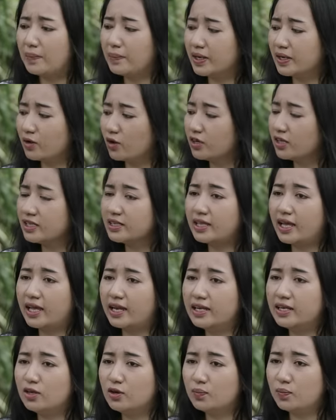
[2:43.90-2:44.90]
mampir kon
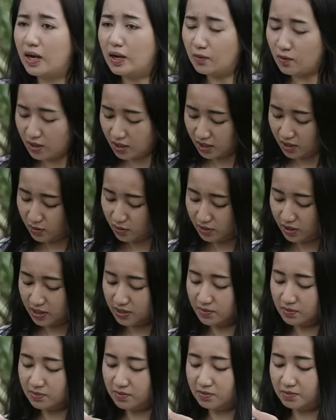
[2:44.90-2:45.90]
ngenteni lho, Pak. Wong iki lho
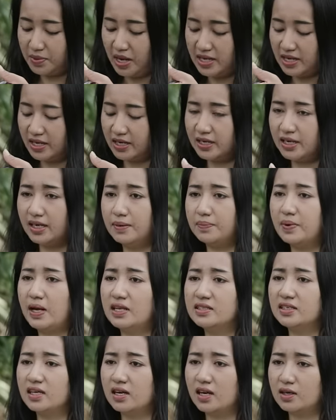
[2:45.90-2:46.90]
tas bayari
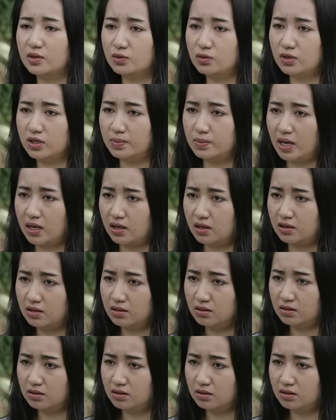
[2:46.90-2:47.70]
belanjananku ki mang.